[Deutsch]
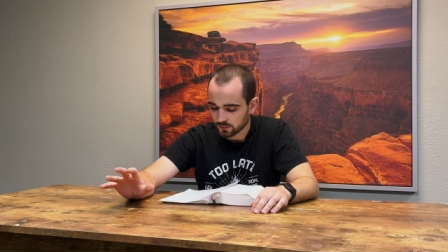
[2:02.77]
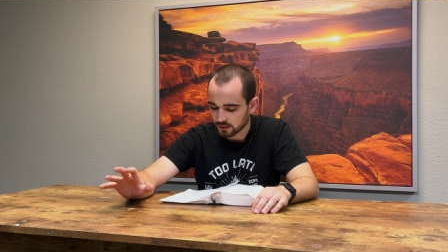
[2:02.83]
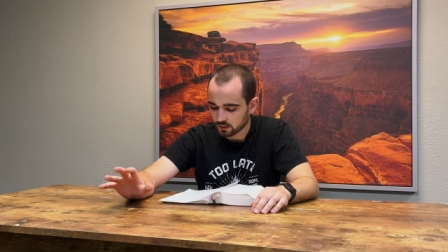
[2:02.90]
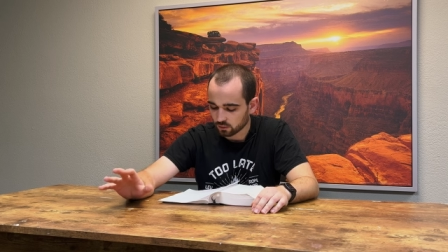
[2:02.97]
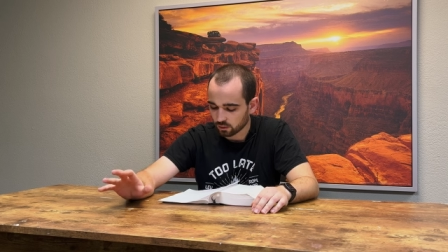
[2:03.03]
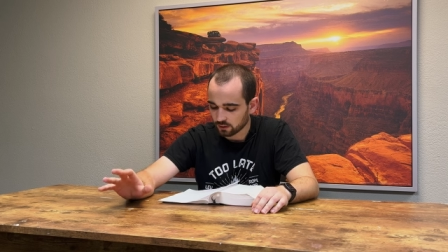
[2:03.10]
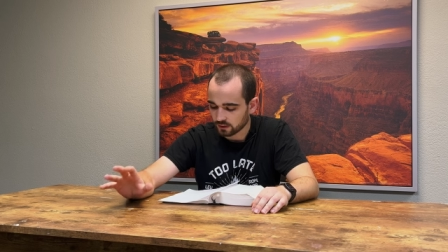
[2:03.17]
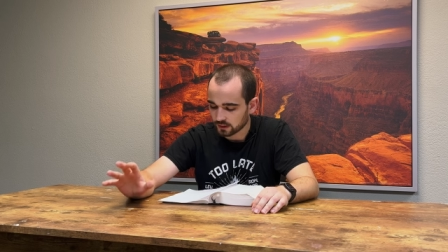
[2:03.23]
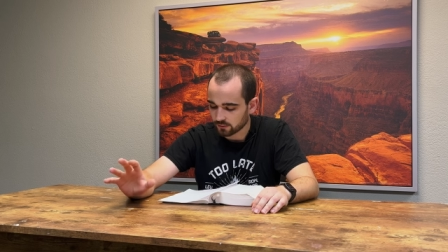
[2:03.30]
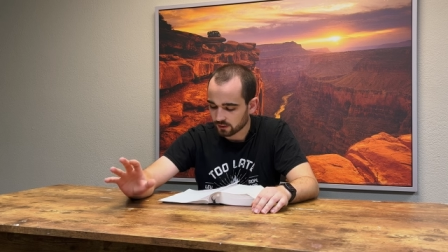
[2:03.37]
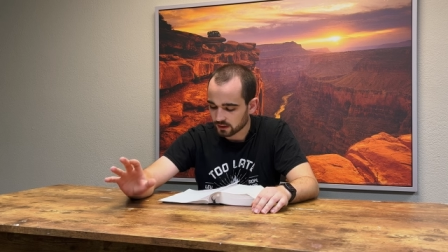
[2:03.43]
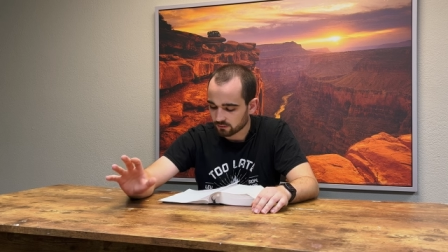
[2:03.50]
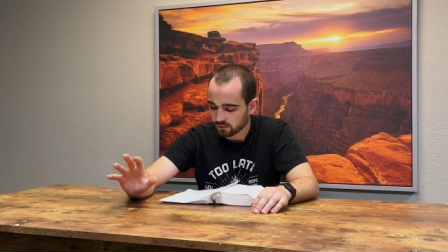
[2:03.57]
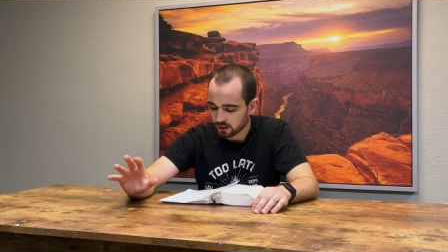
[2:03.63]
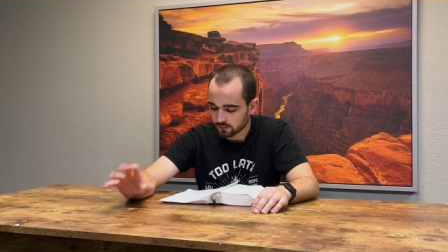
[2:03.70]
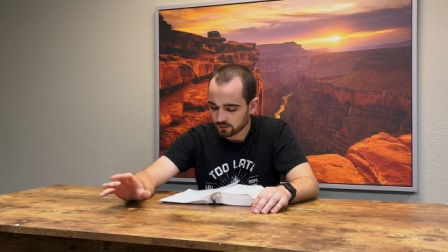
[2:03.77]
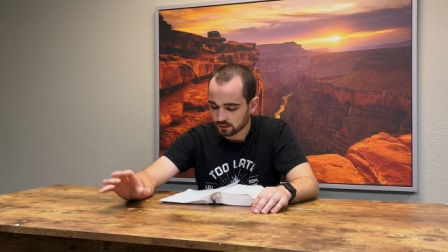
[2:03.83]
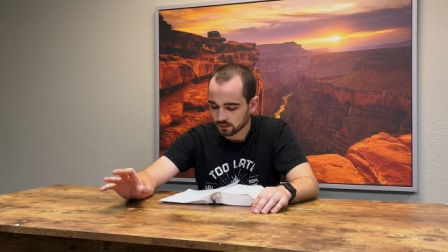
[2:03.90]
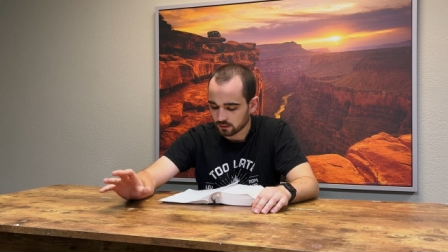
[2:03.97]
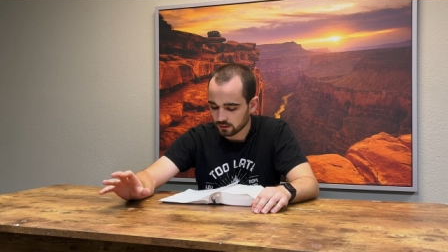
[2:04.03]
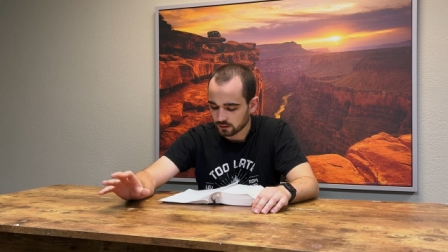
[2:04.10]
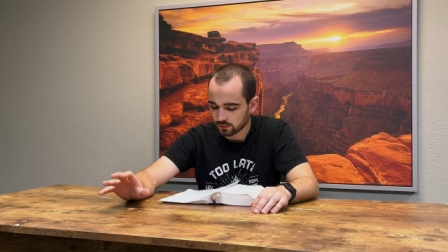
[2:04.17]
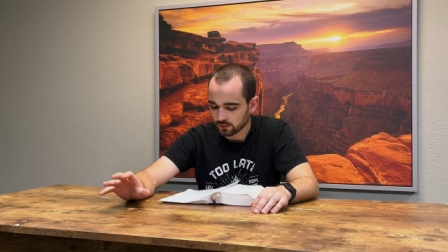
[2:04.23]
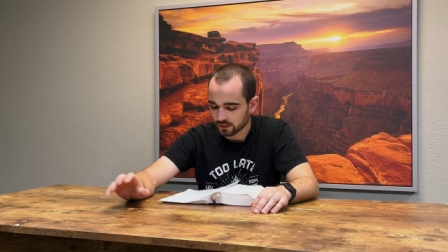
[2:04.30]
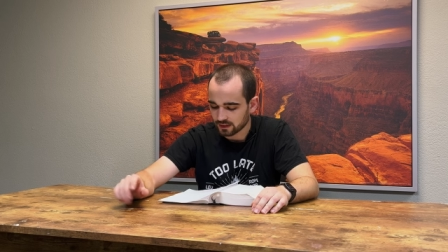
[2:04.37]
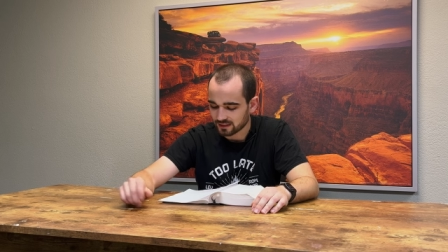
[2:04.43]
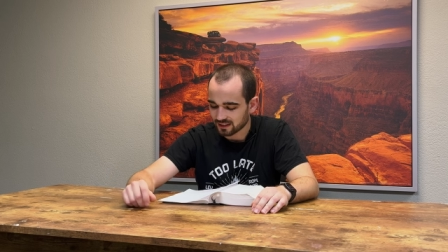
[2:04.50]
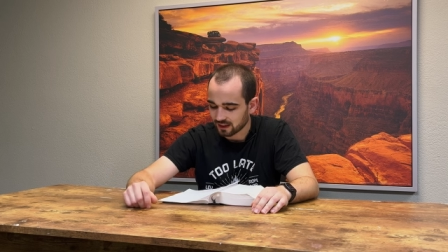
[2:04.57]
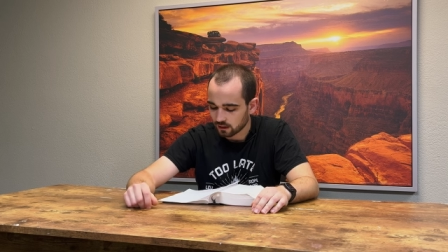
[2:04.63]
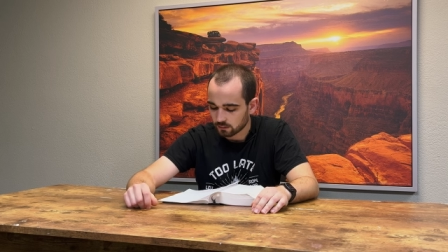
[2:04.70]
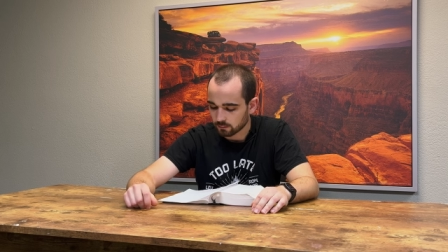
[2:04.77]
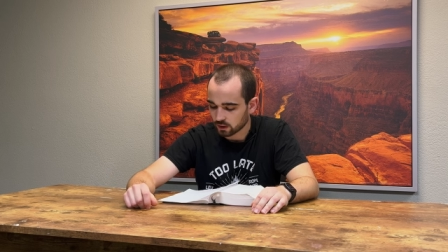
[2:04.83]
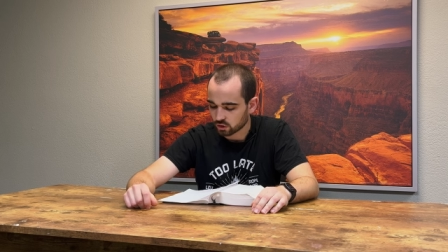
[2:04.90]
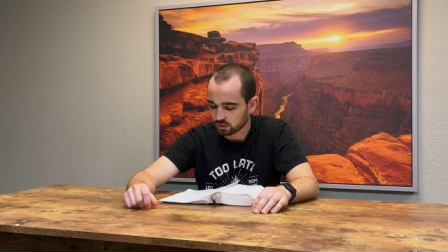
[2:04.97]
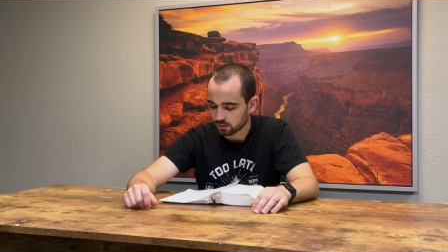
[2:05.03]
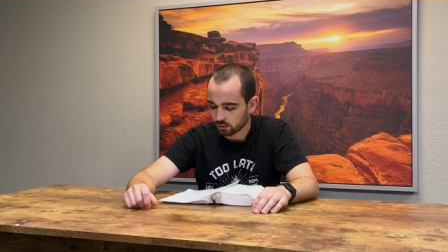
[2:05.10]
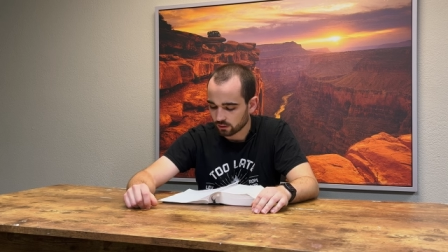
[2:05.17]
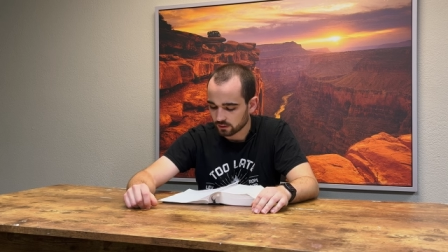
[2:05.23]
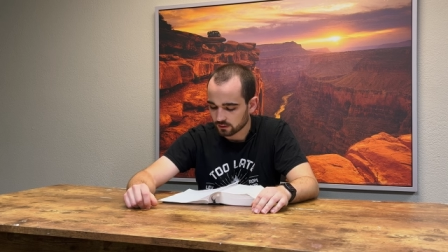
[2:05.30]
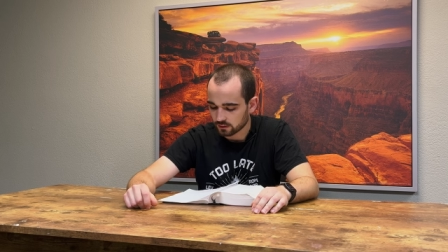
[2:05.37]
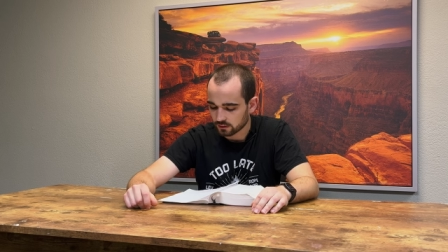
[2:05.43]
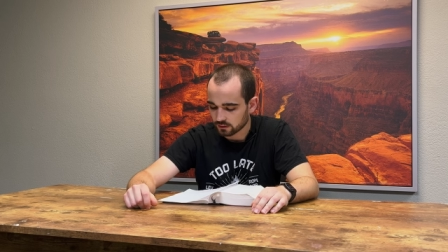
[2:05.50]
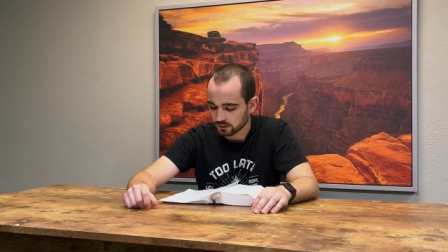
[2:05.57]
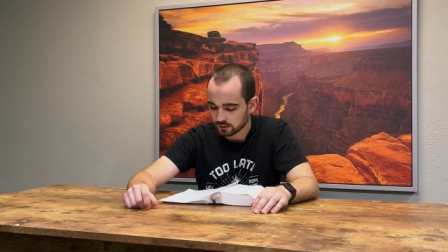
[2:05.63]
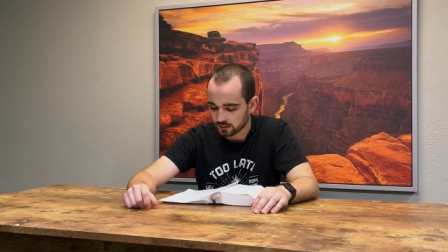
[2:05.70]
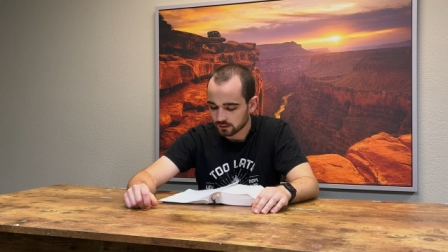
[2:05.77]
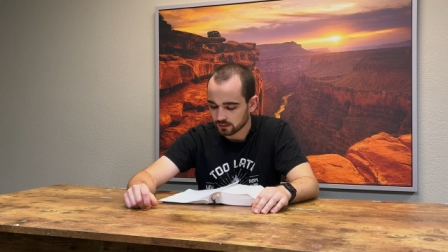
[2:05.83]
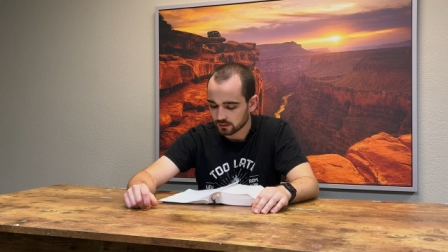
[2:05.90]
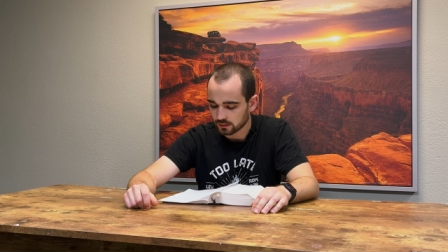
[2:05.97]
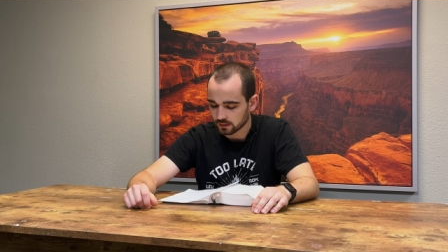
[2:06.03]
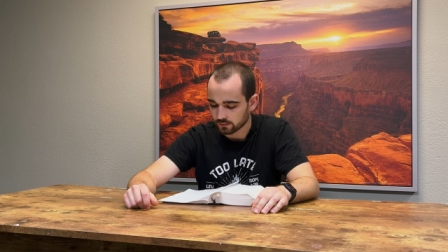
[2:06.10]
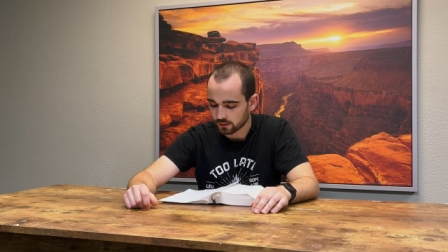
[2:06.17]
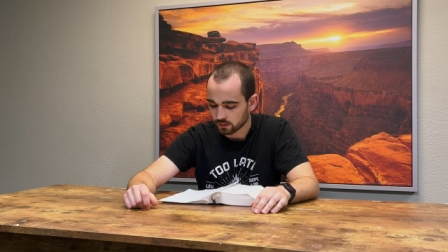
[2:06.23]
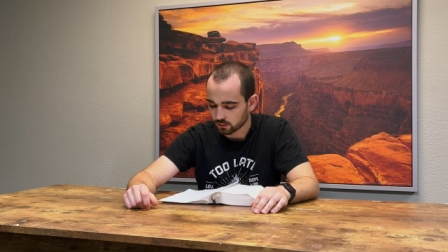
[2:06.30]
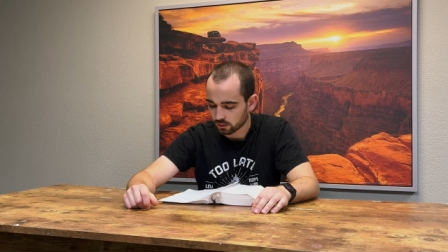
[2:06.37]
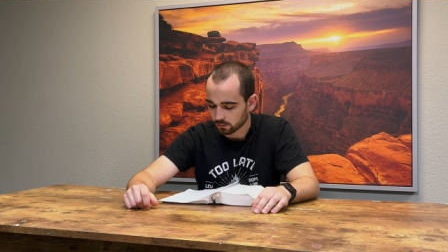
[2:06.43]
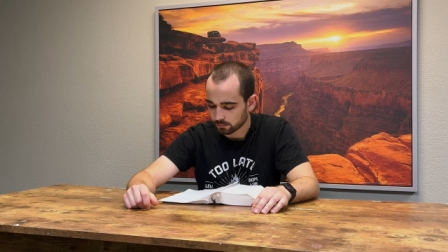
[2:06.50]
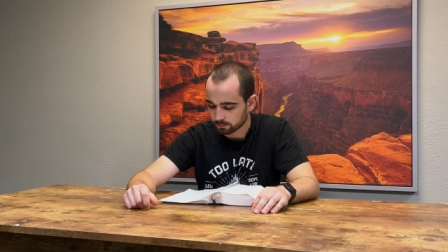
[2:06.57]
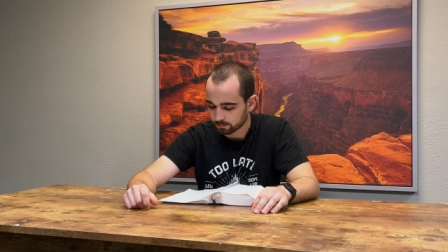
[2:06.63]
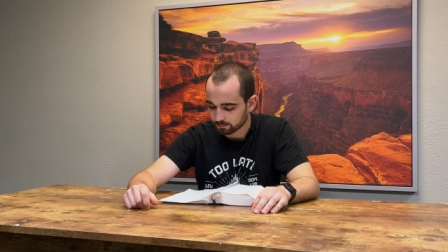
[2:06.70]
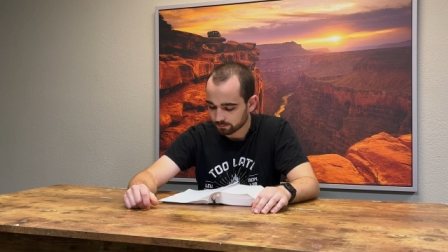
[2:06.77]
Vers 9, das war das wahrhaftige Licht, welches alle Menschen erleuchtet, die in diese Welt kommen.